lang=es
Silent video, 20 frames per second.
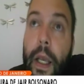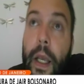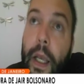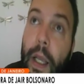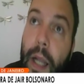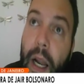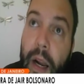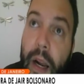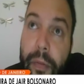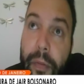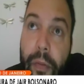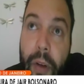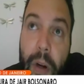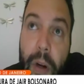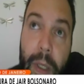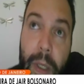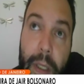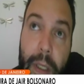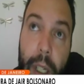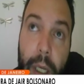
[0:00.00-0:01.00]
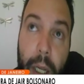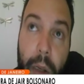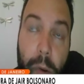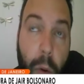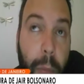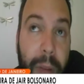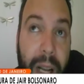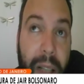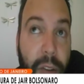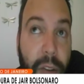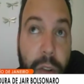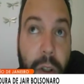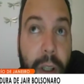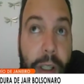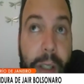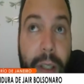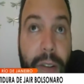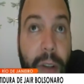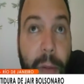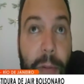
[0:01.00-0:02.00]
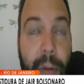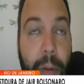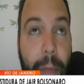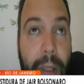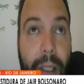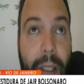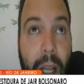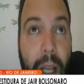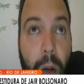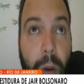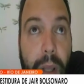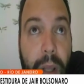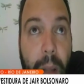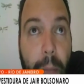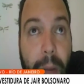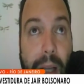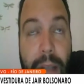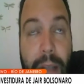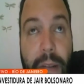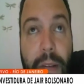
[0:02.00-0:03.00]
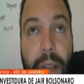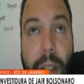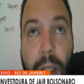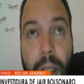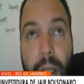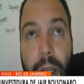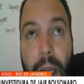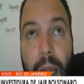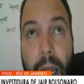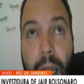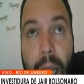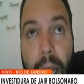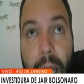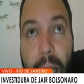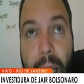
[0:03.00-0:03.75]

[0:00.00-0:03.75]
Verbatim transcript: y la reforma de las jubilaciones, obviamente, que es lo que más eh,